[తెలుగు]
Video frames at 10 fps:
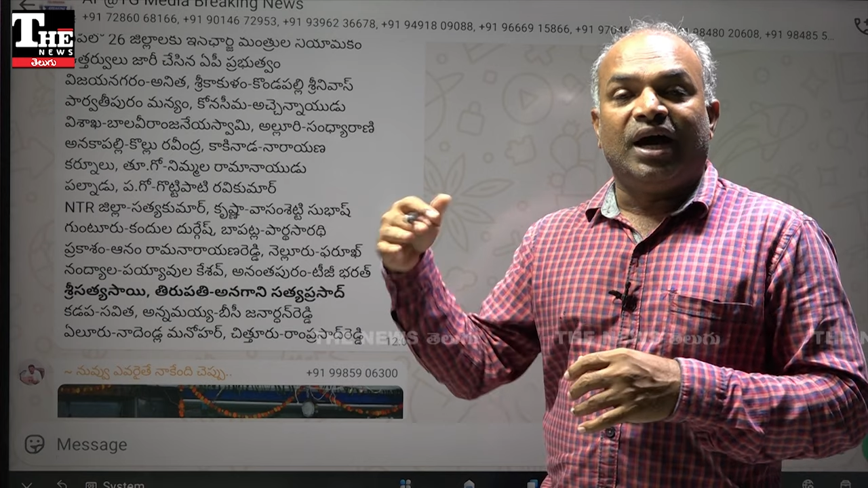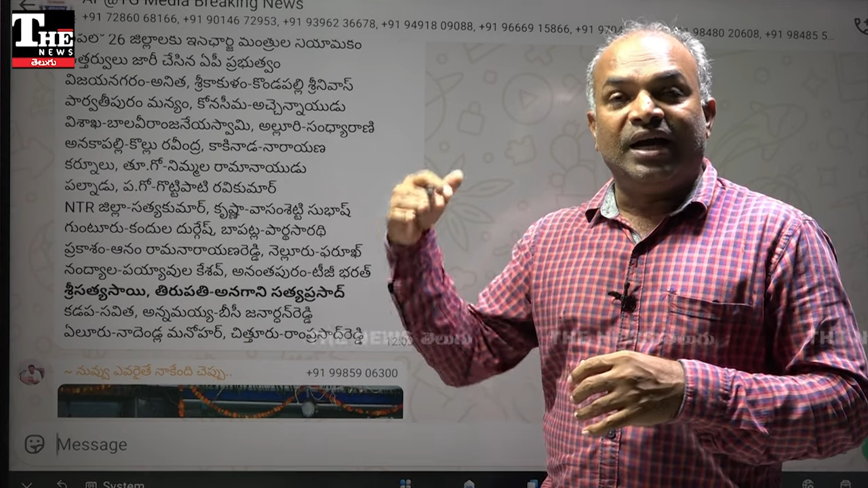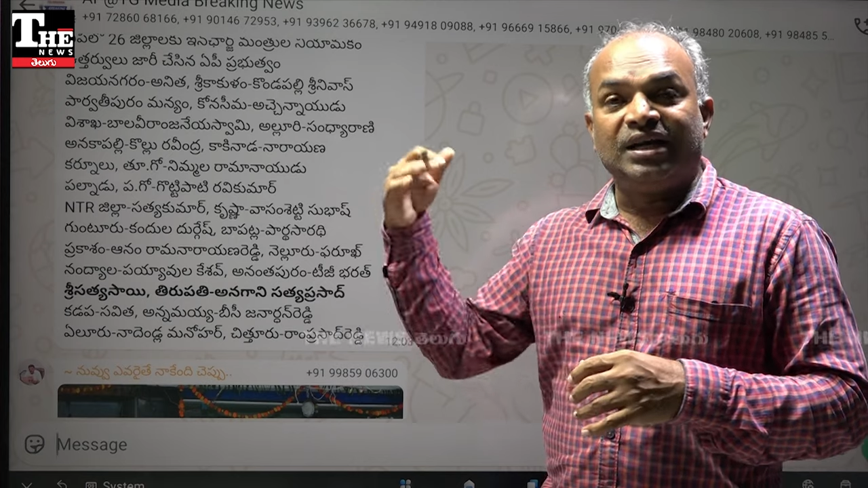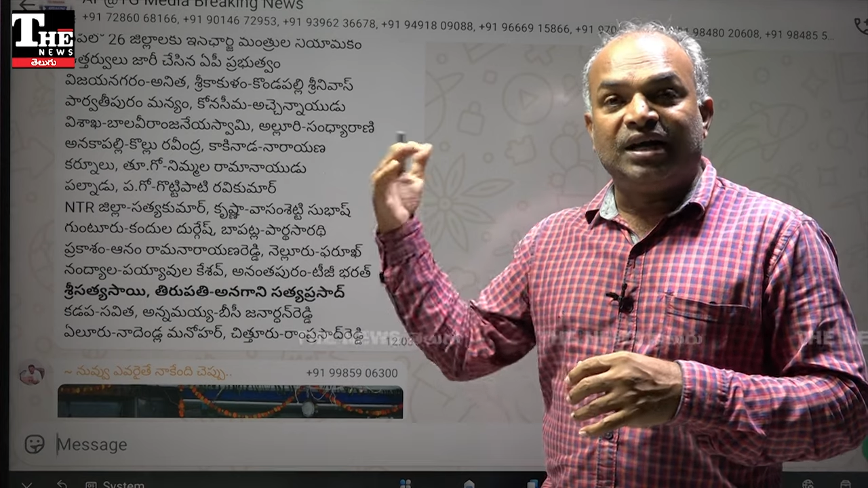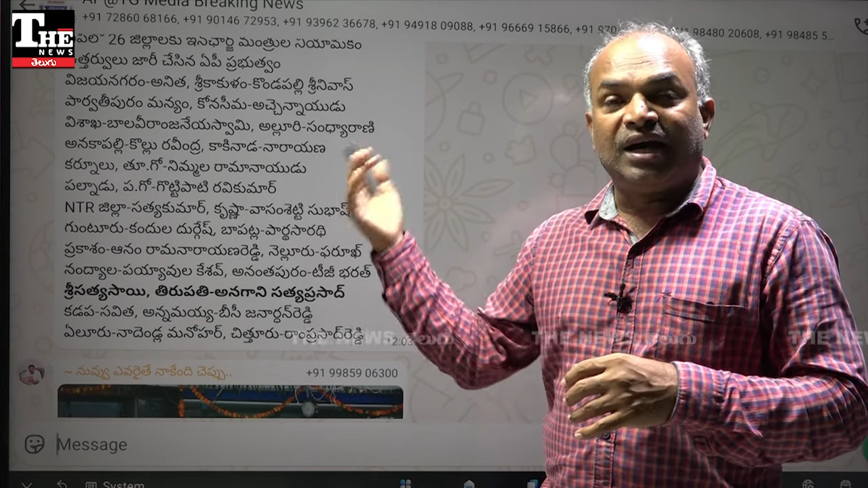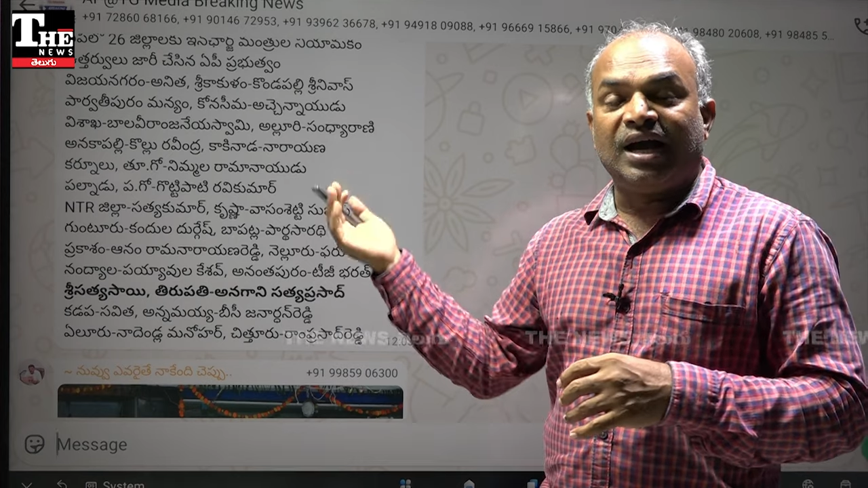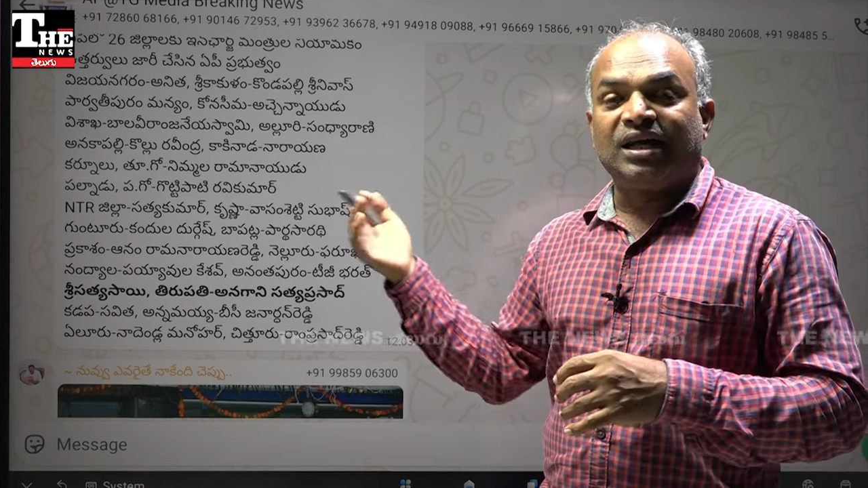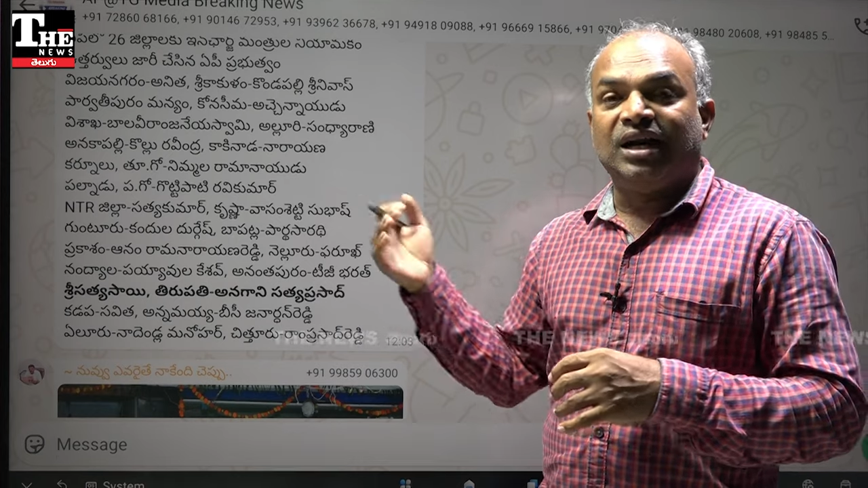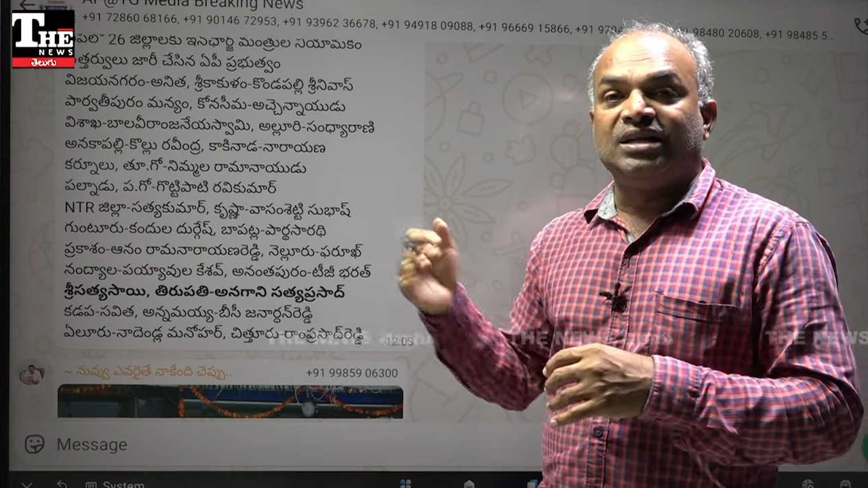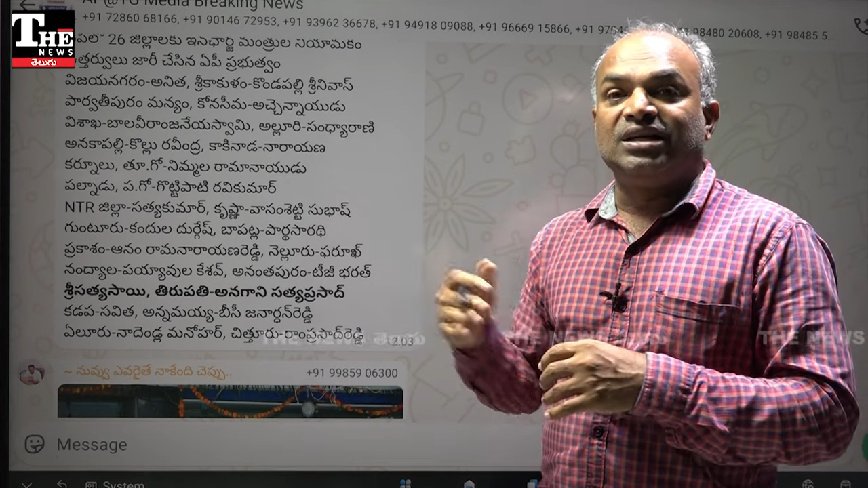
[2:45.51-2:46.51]
ఆయనకి
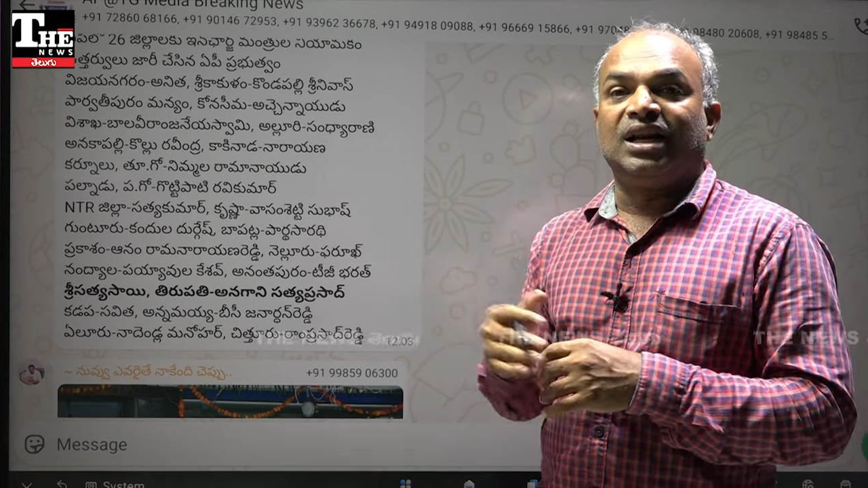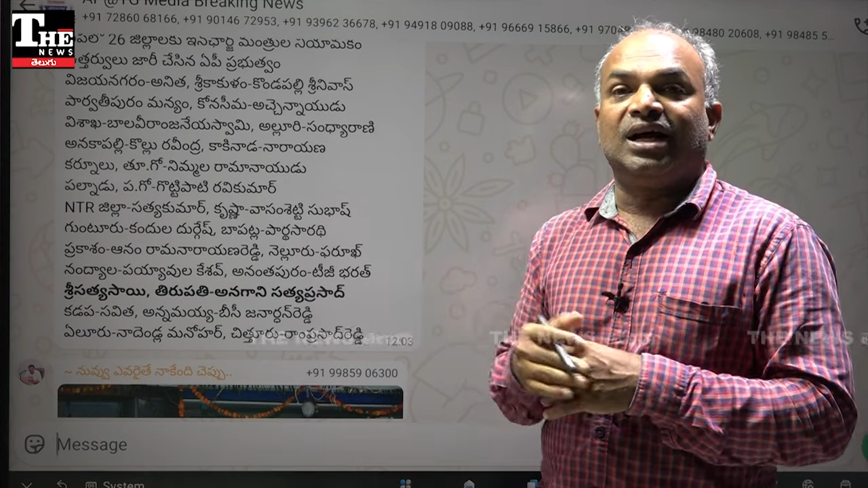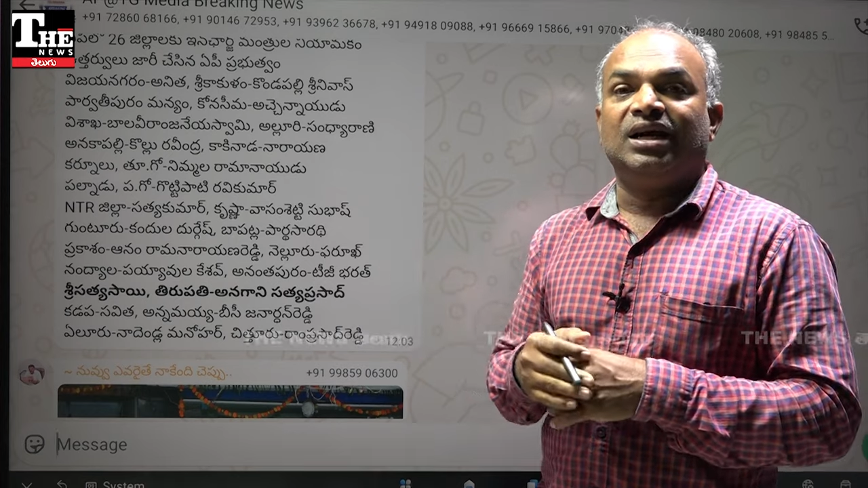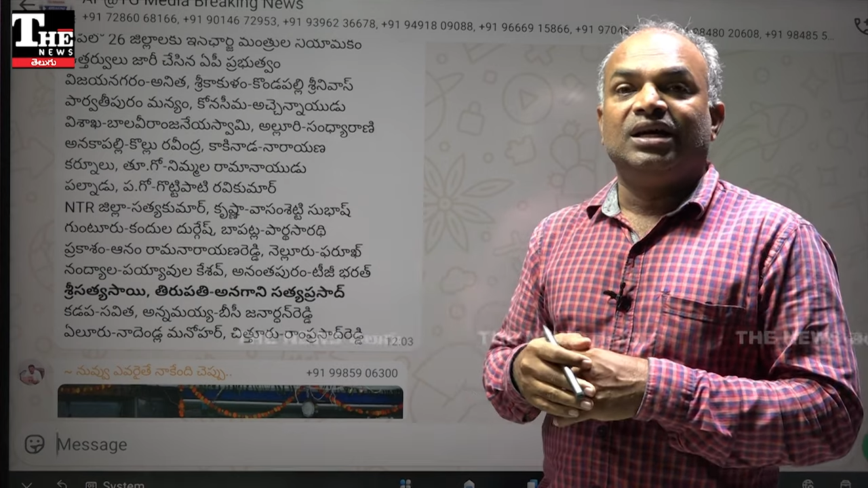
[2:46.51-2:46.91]
కాకినాడ జిల్లా